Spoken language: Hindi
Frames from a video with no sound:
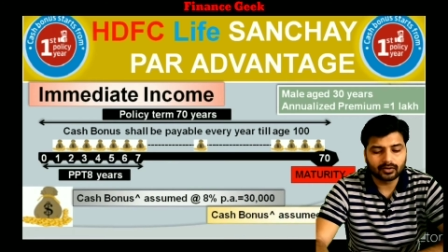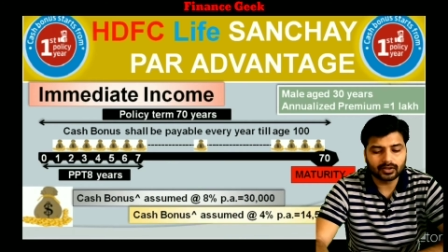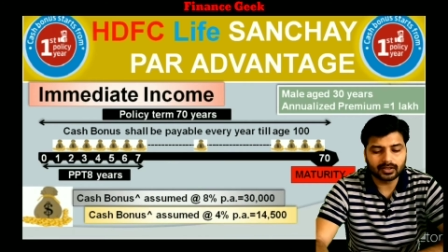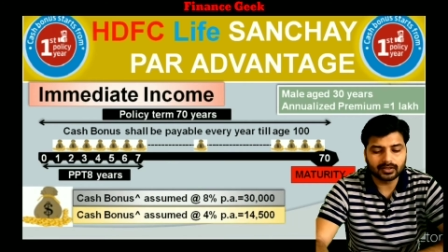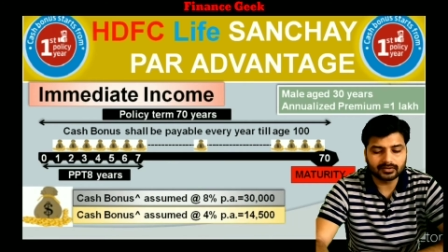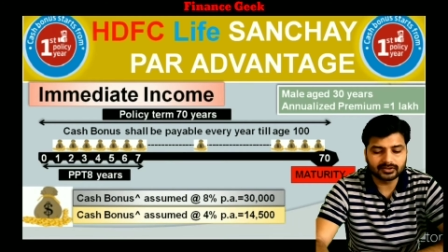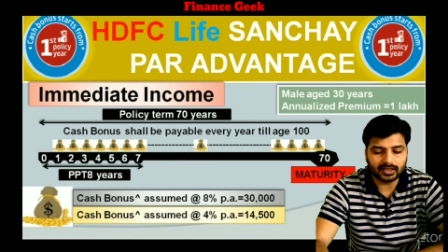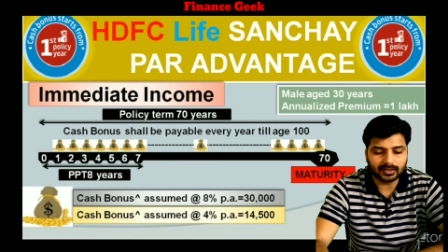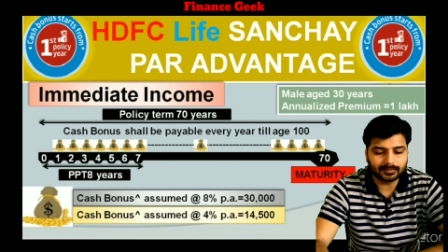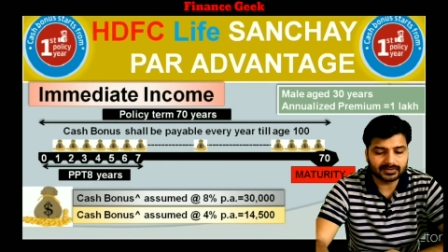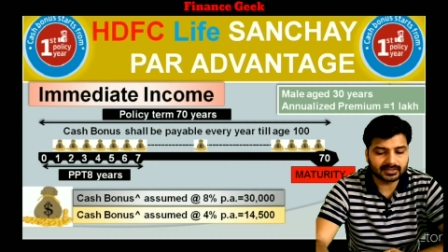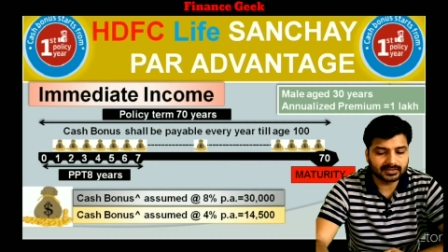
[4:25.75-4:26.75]
और अगर
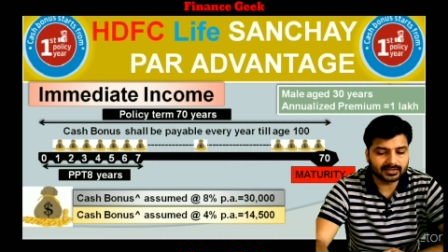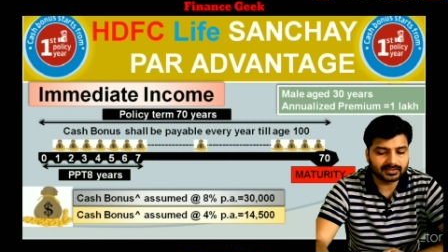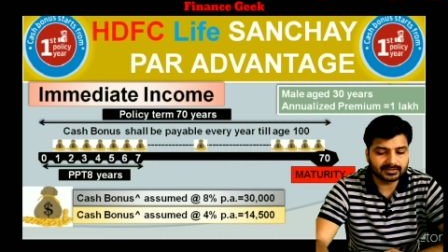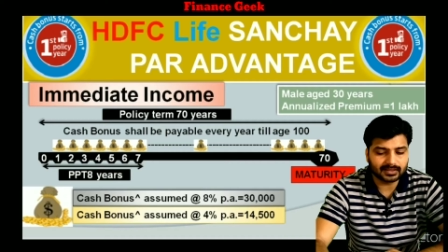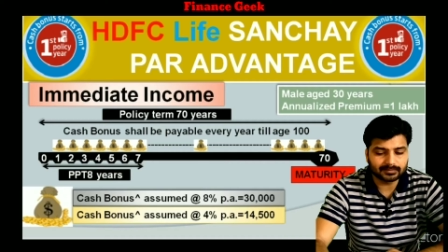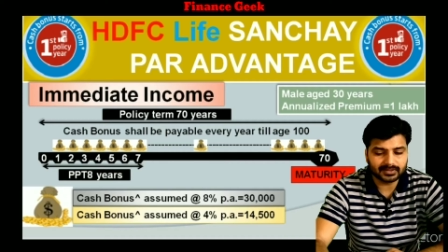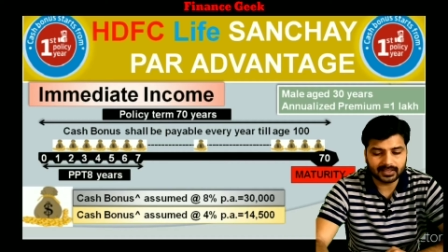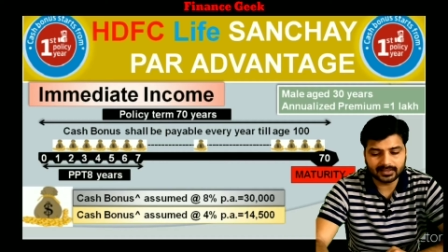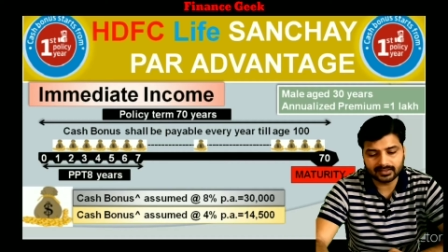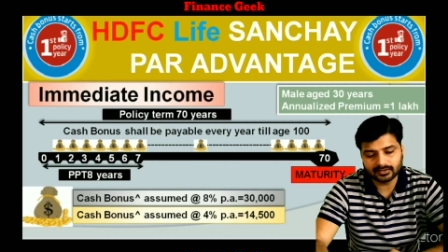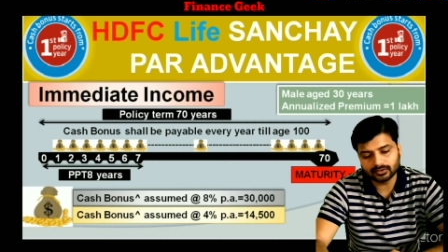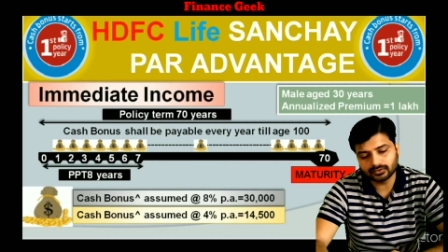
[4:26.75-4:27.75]
4 परसेंट के हिसाब से
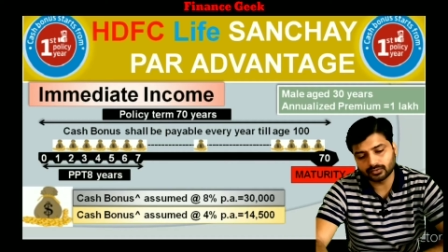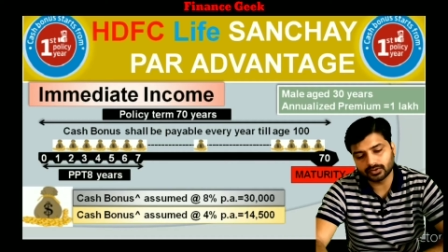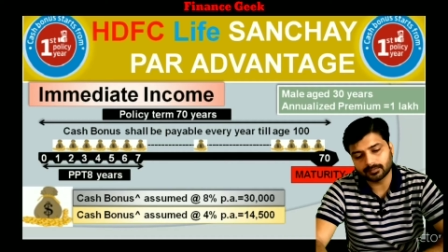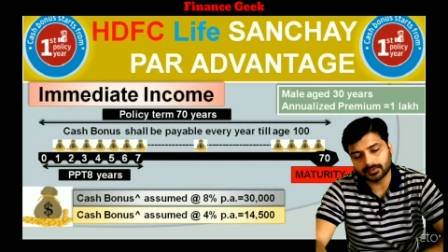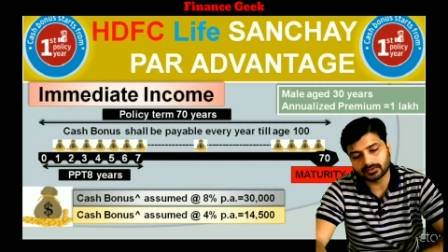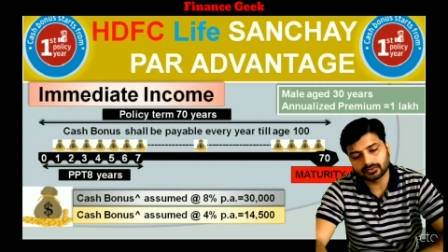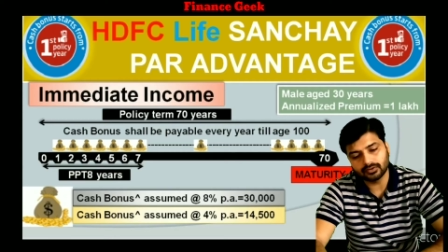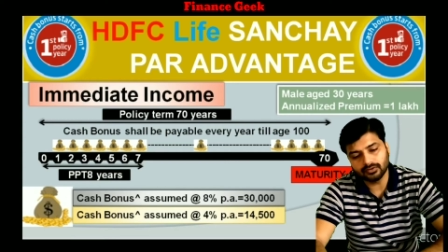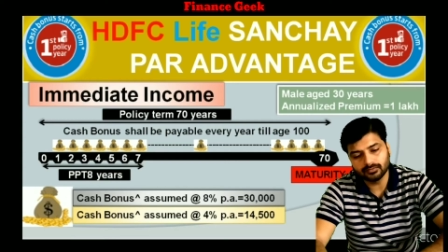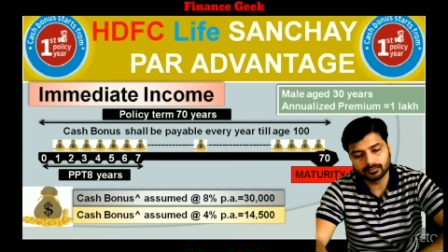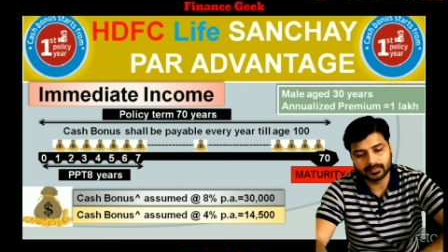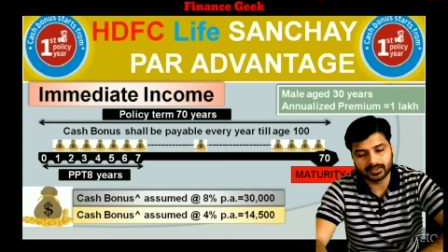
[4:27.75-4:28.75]
आएंगे तो
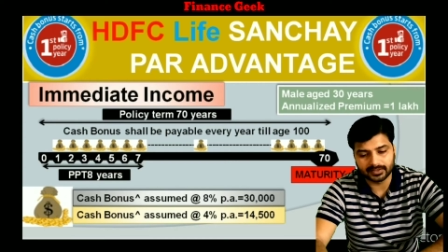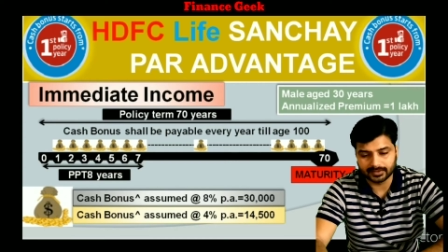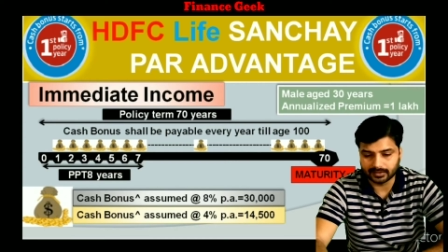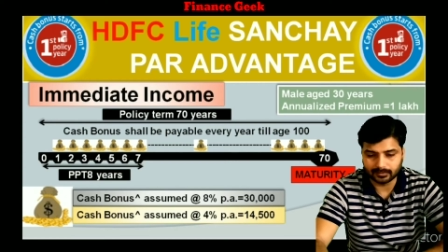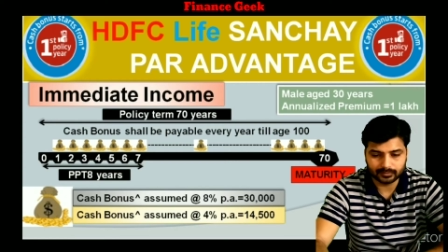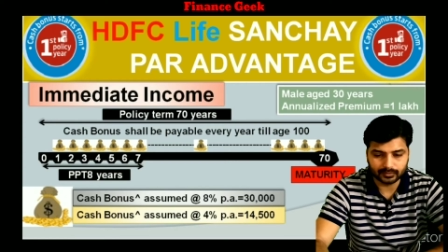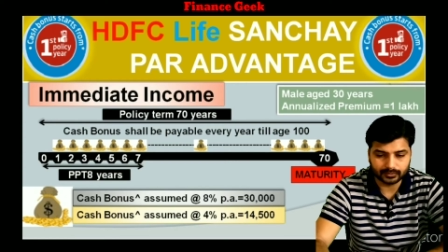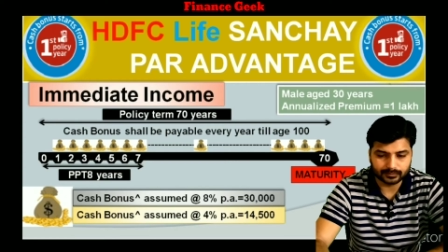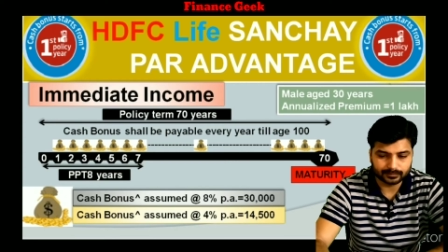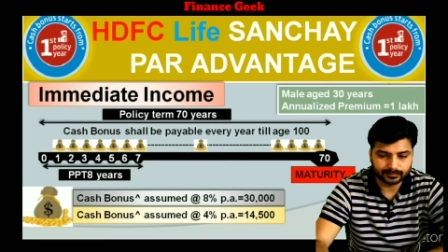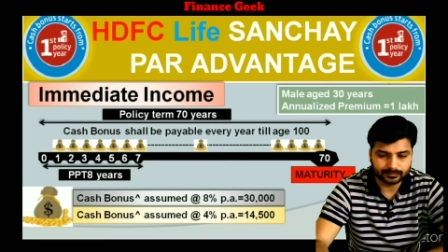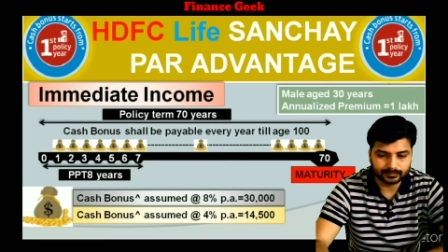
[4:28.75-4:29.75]
चौदह मिलेगा आपको
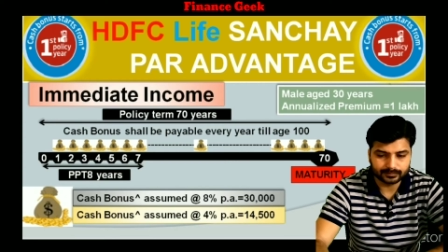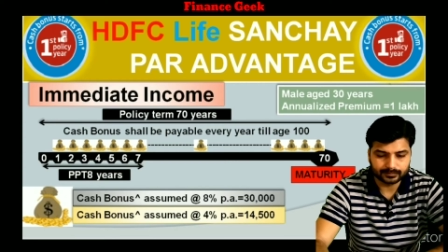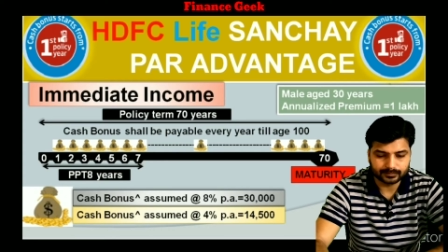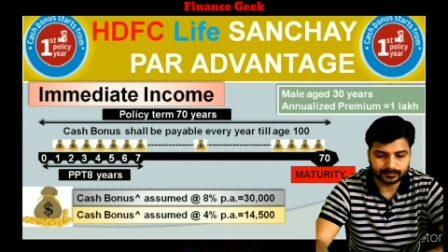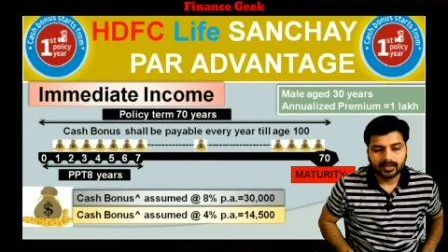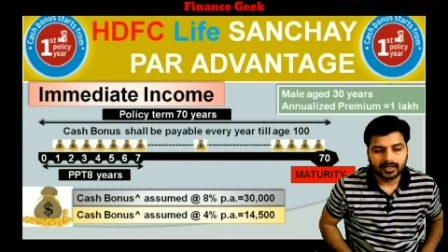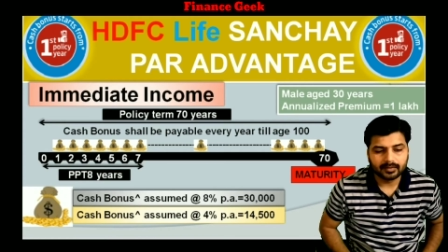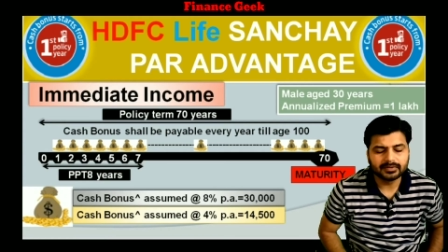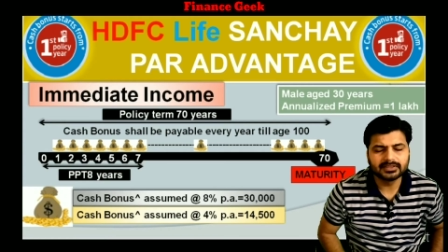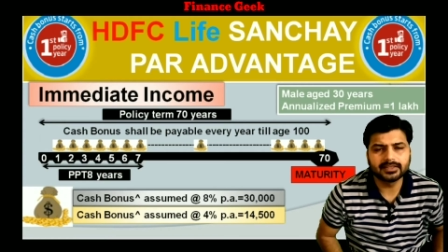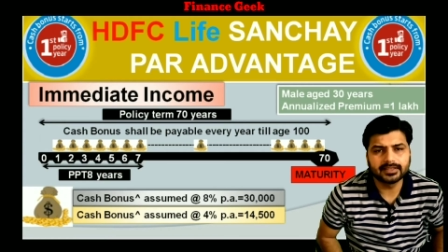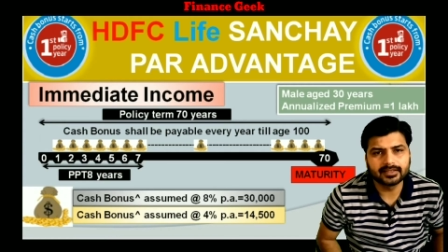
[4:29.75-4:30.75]

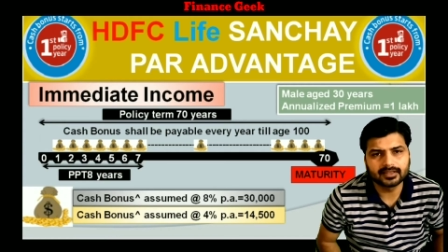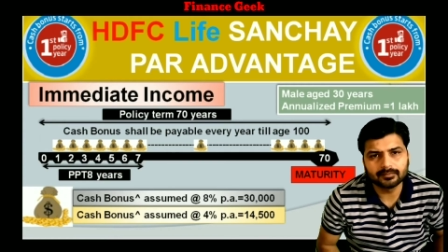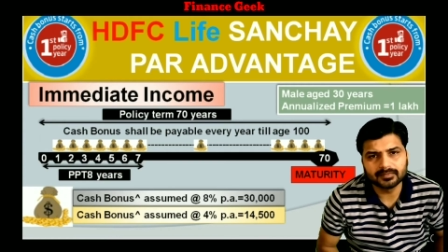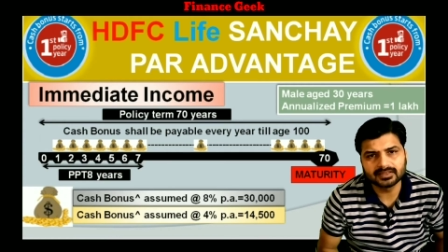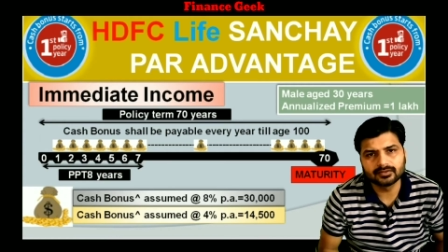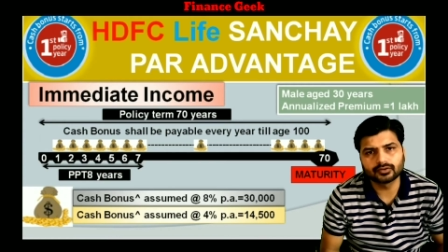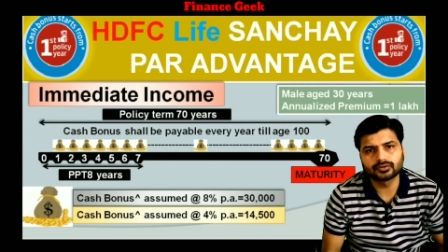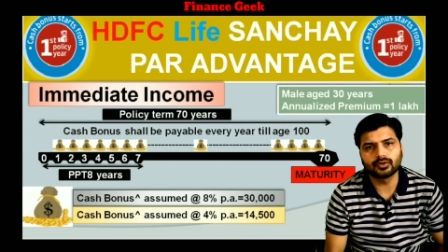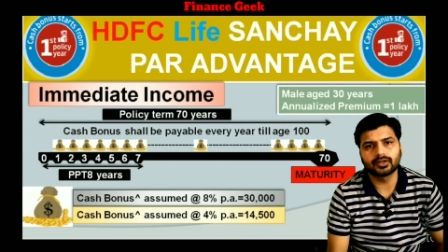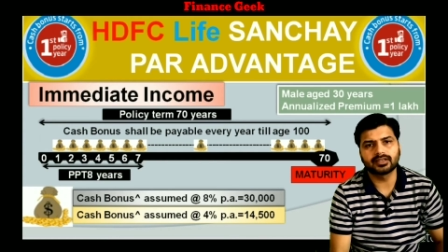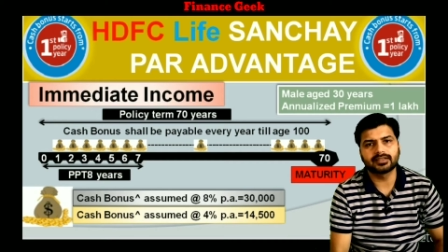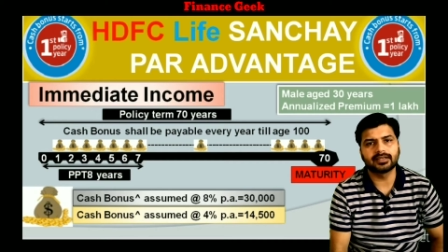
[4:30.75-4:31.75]
इमीजिएट इनकम में दोस्तों
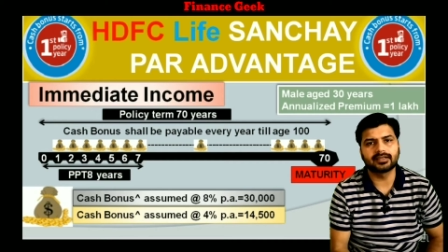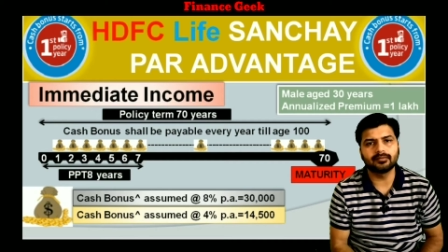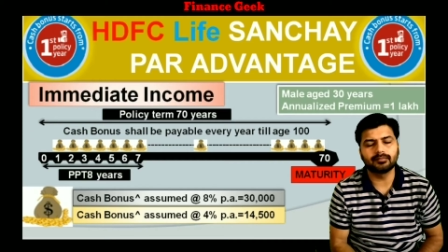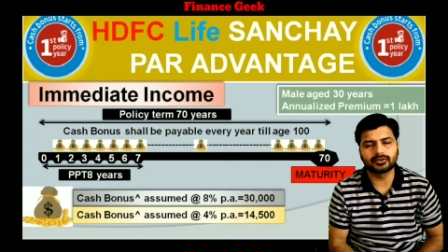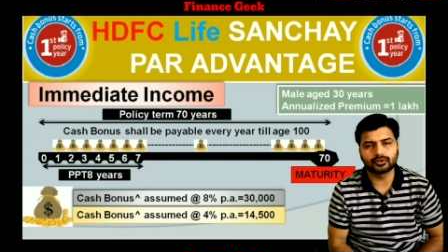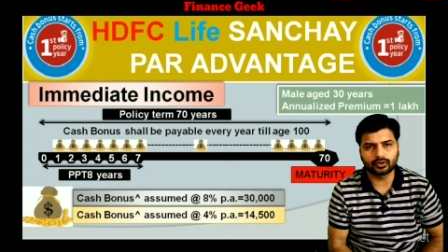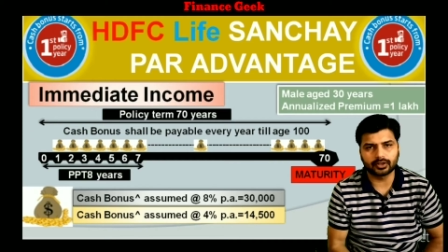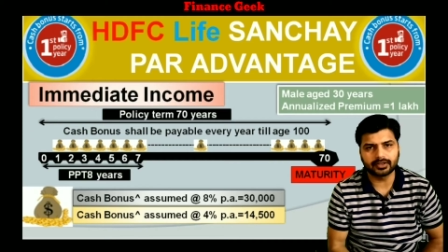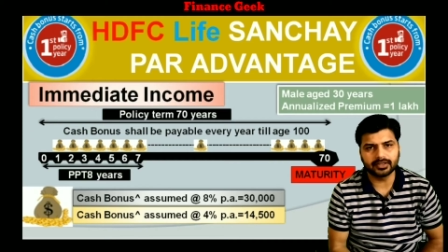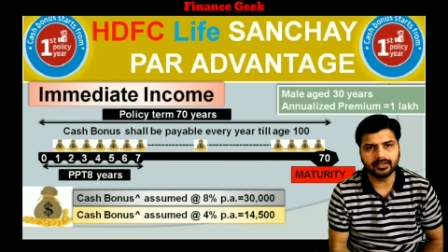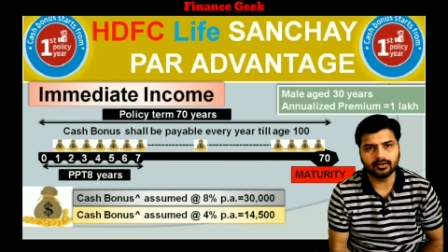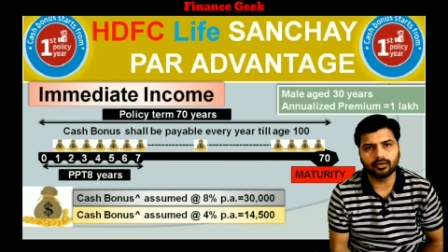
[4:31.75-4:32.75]
अगर देखें
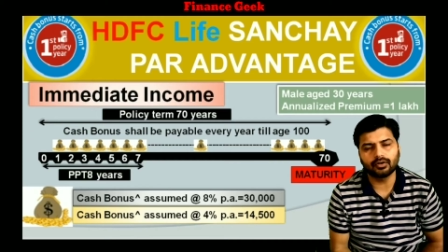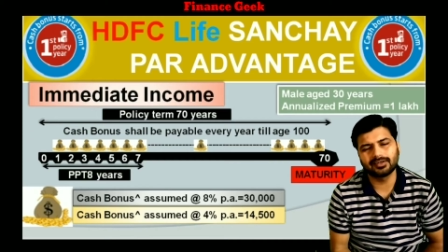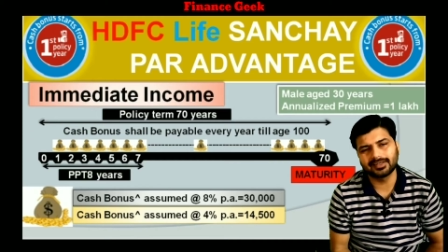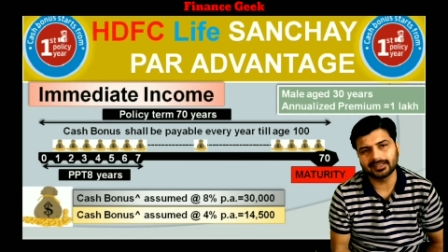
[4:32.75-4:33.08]
मेच्योरिटी और